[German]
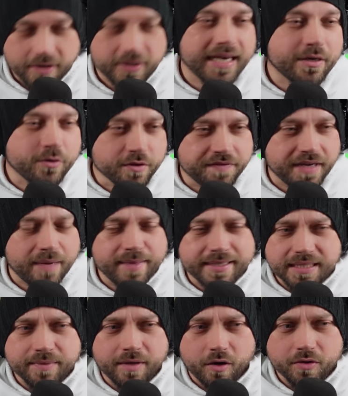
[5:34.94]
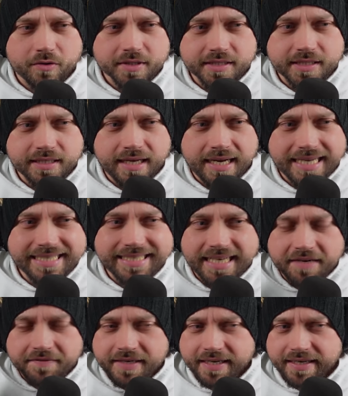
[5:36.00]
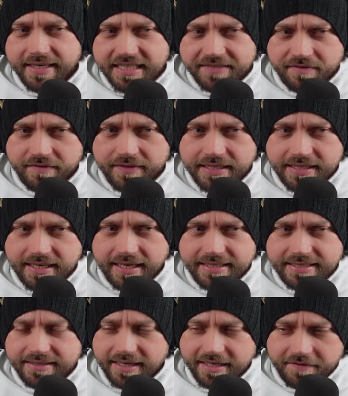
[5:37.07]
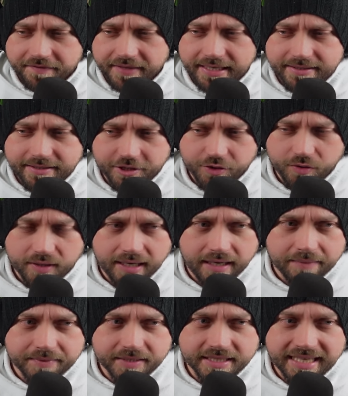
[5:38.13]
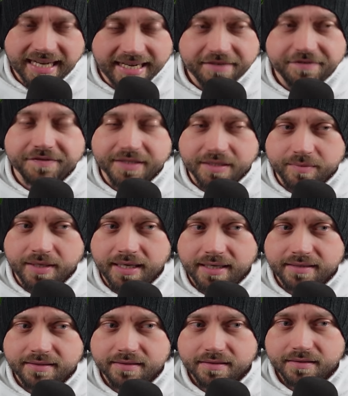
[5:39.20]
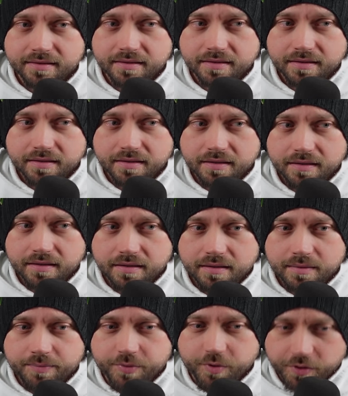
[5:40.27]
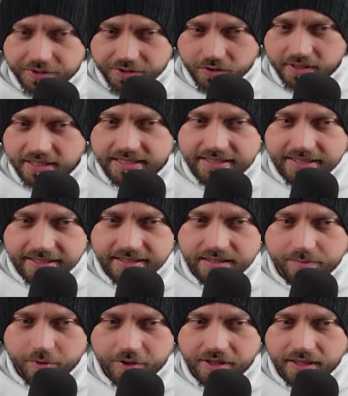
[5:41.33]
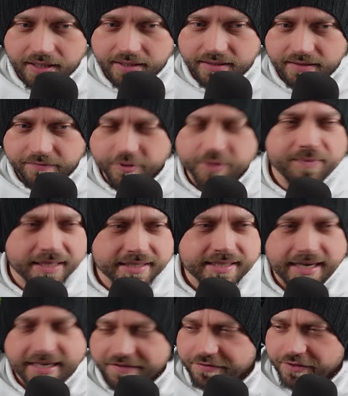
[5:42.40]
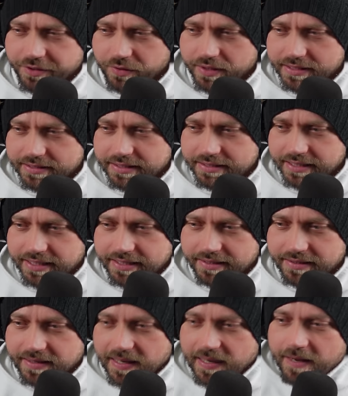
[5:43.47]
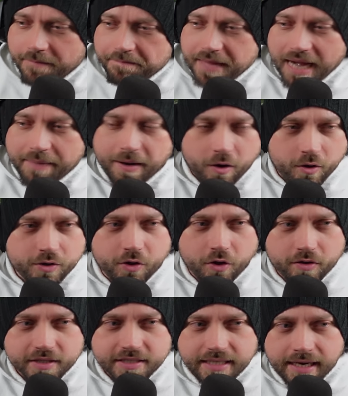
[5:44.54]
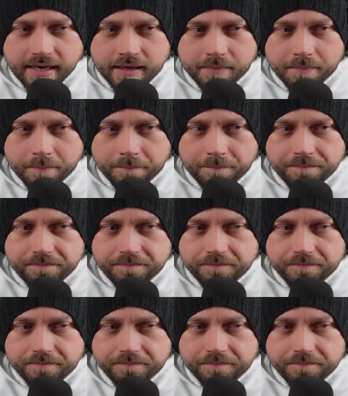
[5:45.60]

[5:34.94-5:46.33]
Okay, gut, wir haben jetzt aber auch Godzilla in der Variante, wie wir ihn kannten, hatten wir jetzt ja schon gehabt, drei Filme lang plus noch die Serie Monarch. Wird mal Zeit für ein neues Design. Aber auch Kongs Arm.